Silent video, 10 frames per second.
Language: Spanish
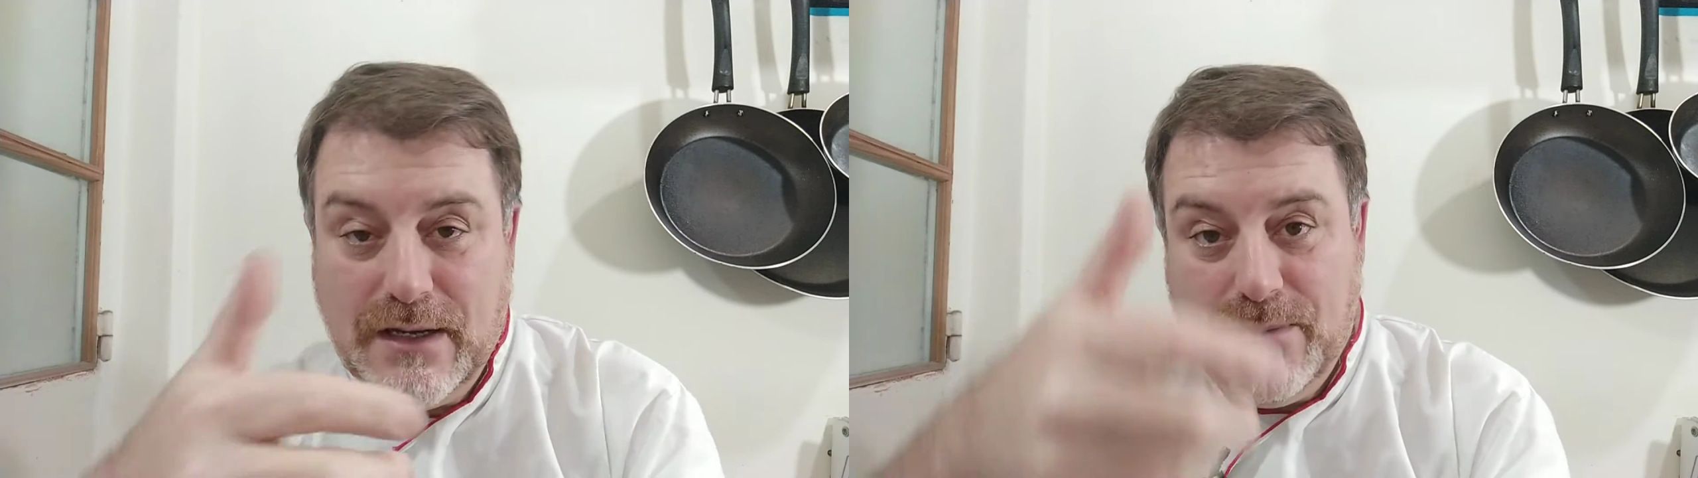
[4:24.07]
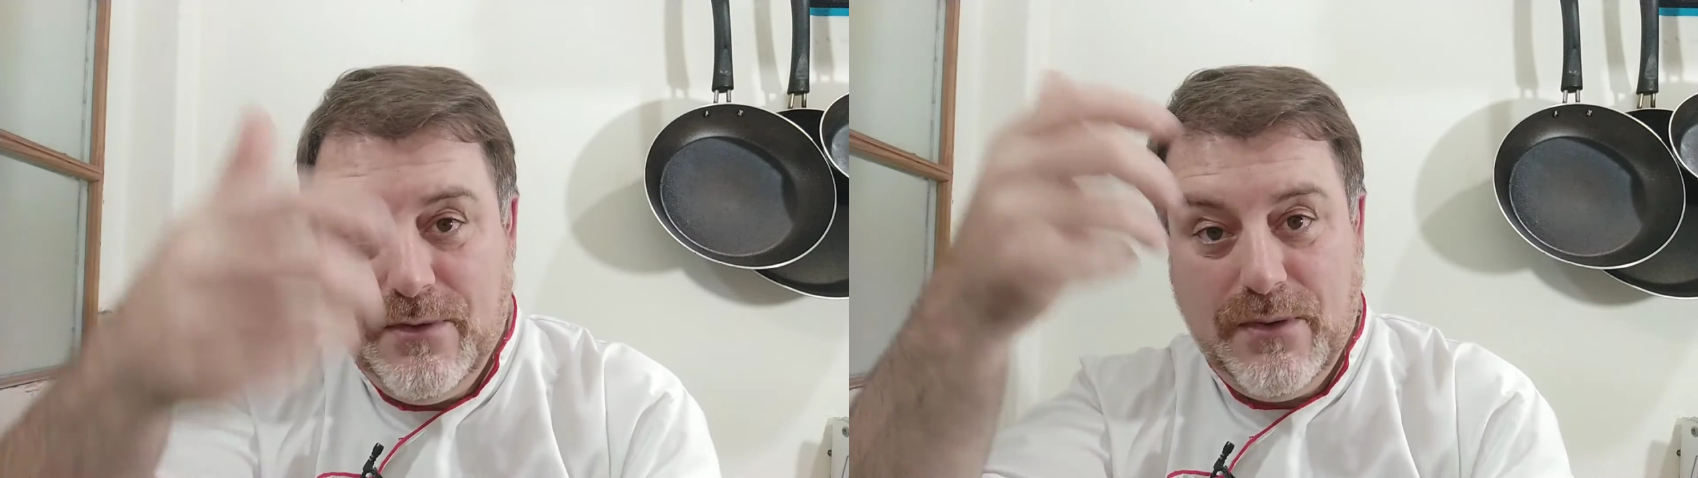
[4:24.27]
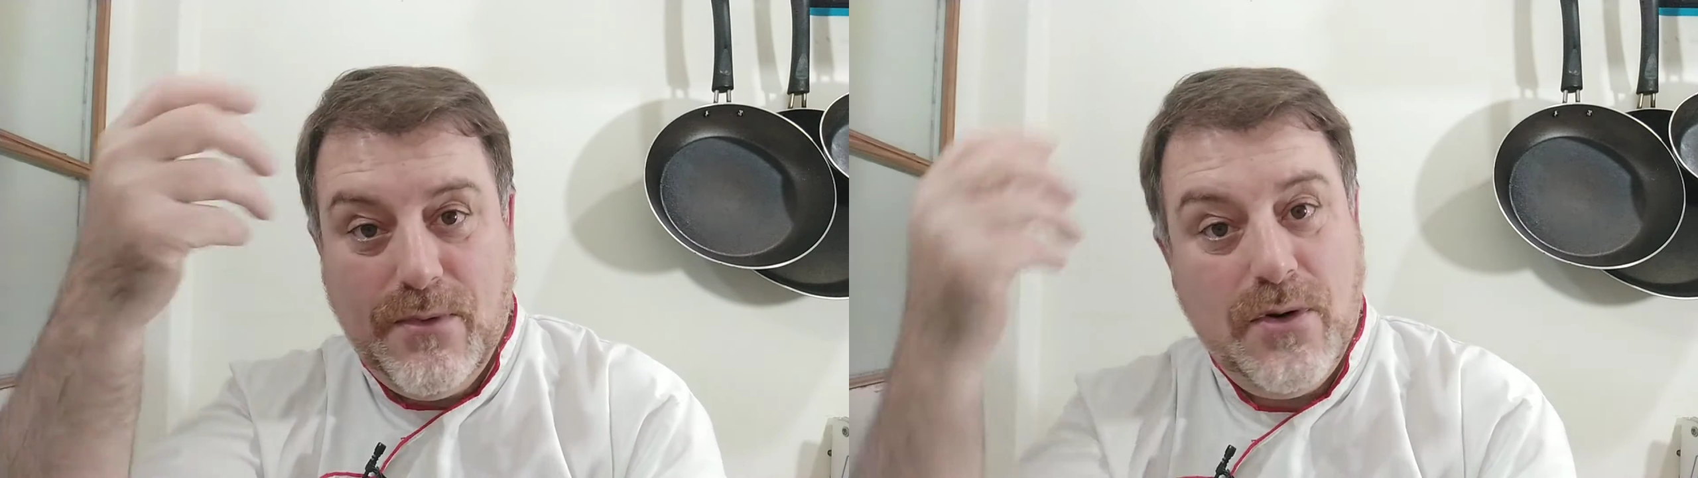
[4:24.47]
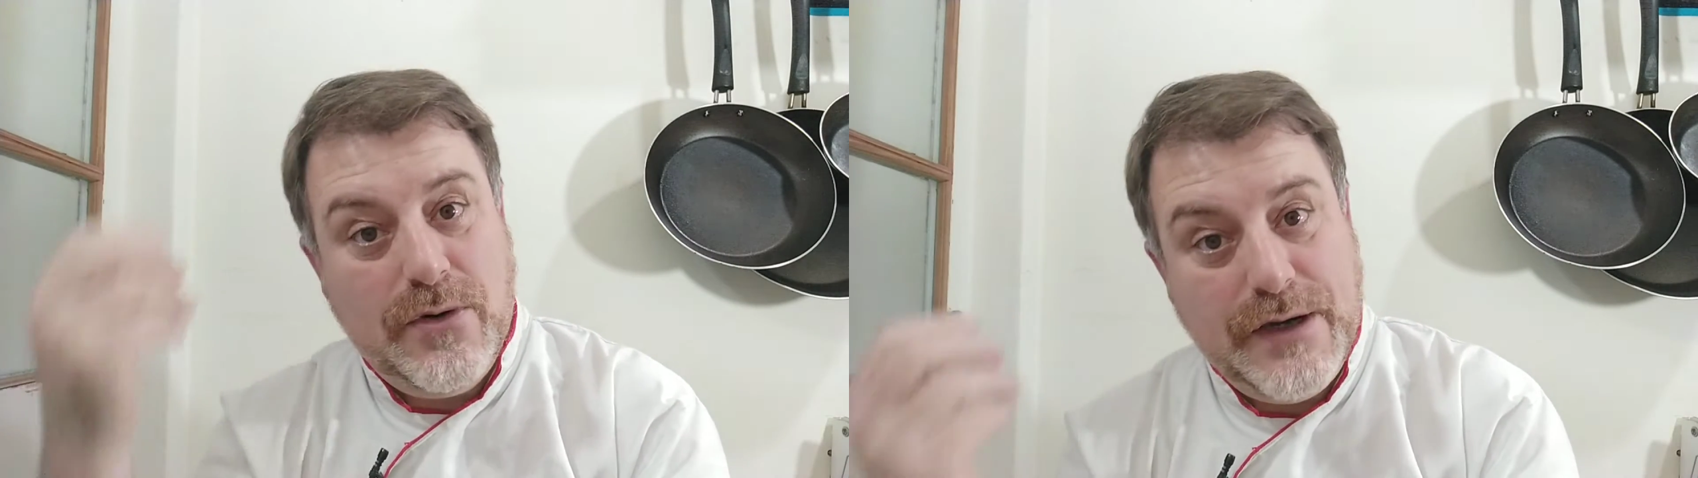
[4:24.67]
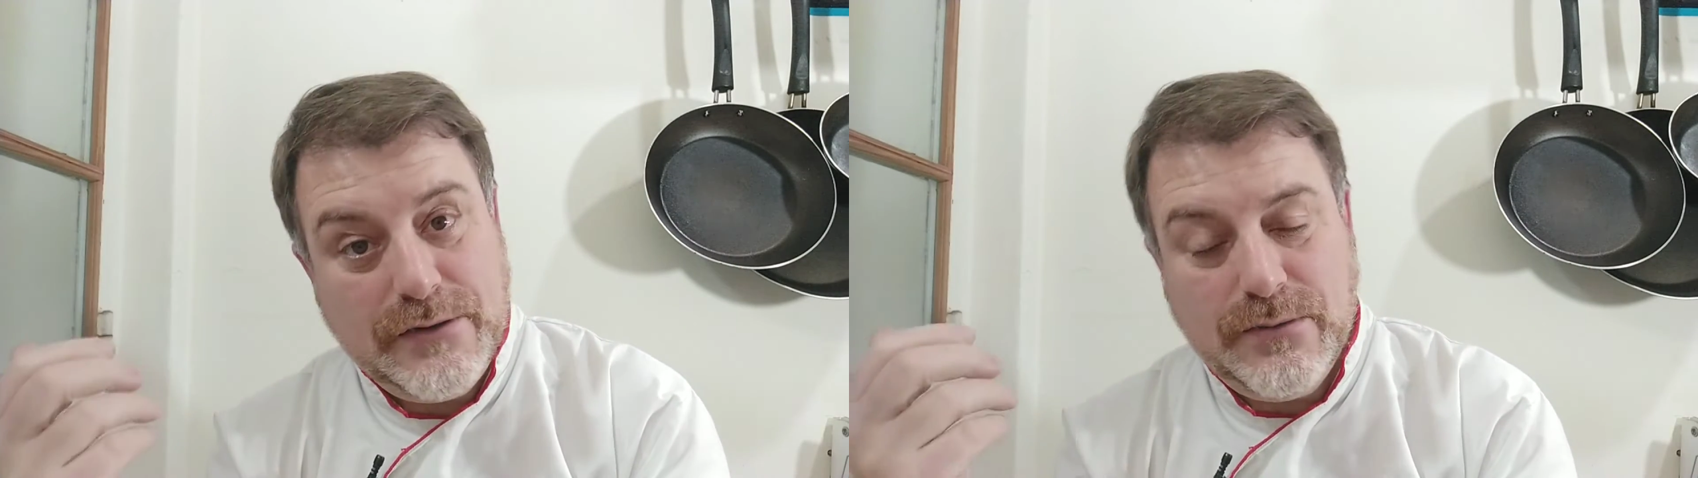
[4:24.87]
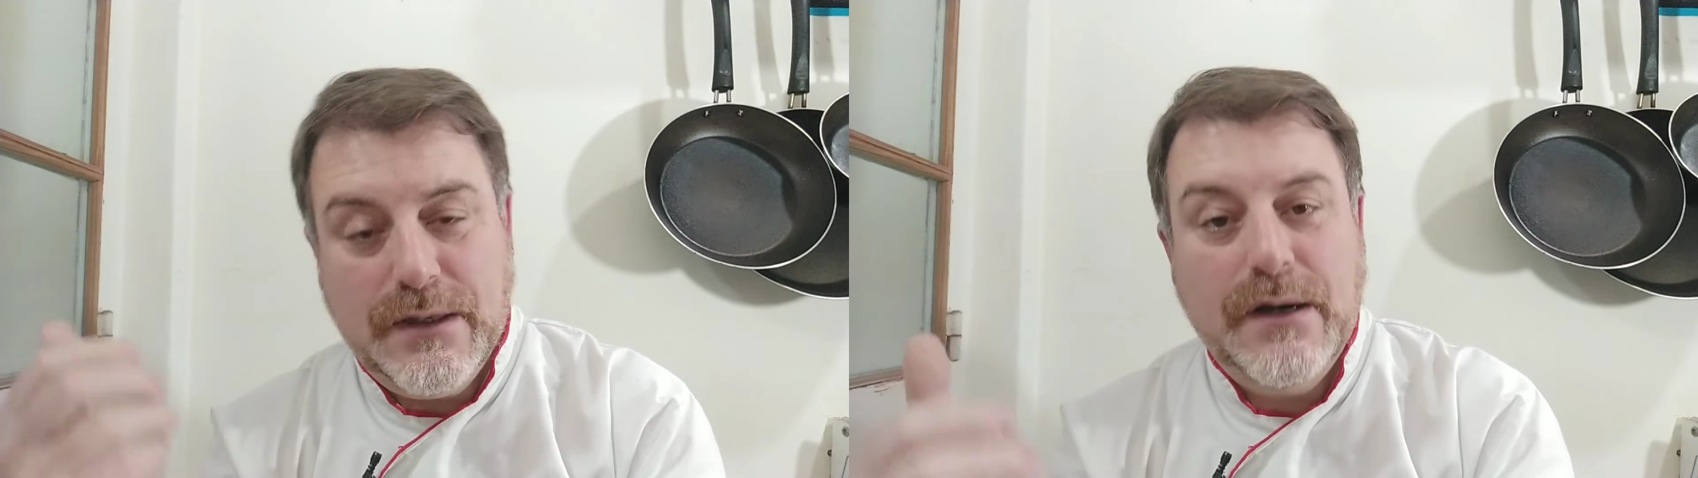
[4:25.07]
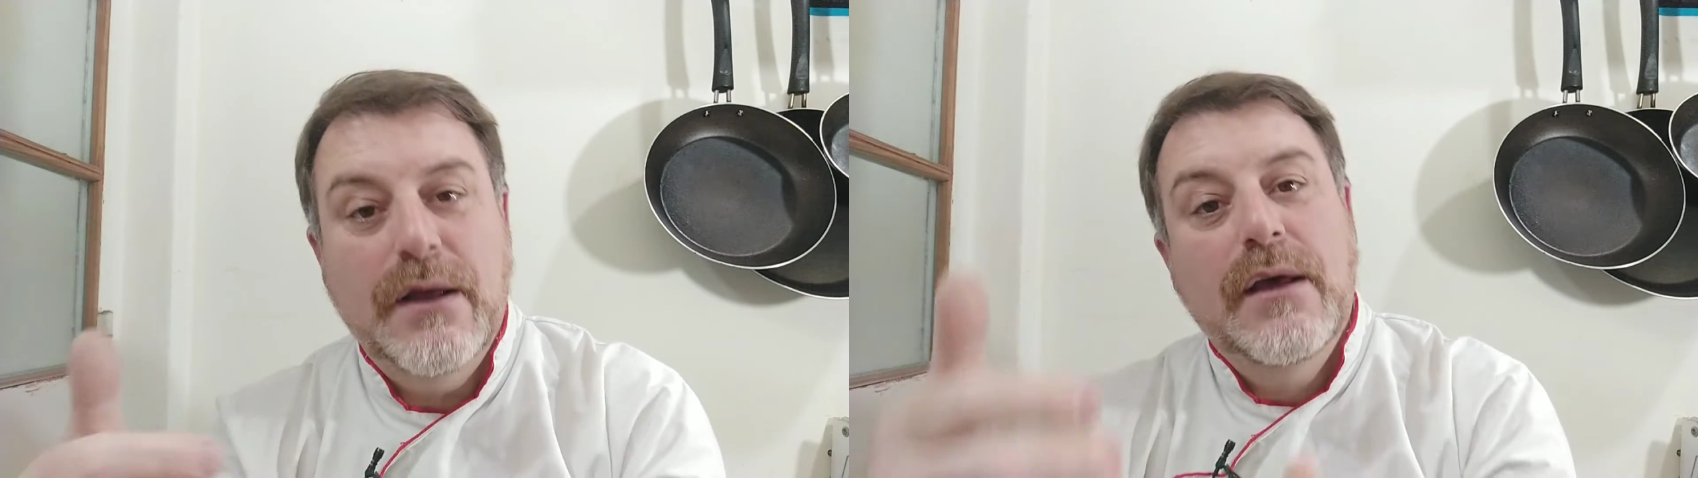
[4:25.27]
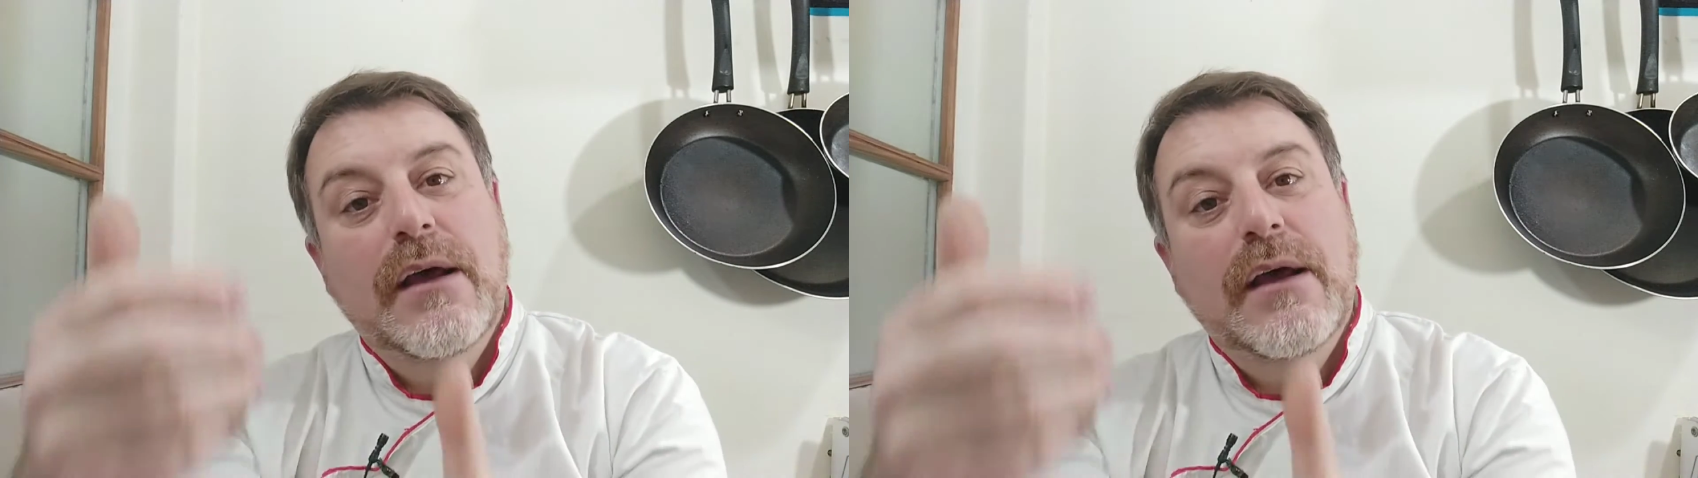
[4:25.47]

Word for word: digamos, de huevos con azúcar.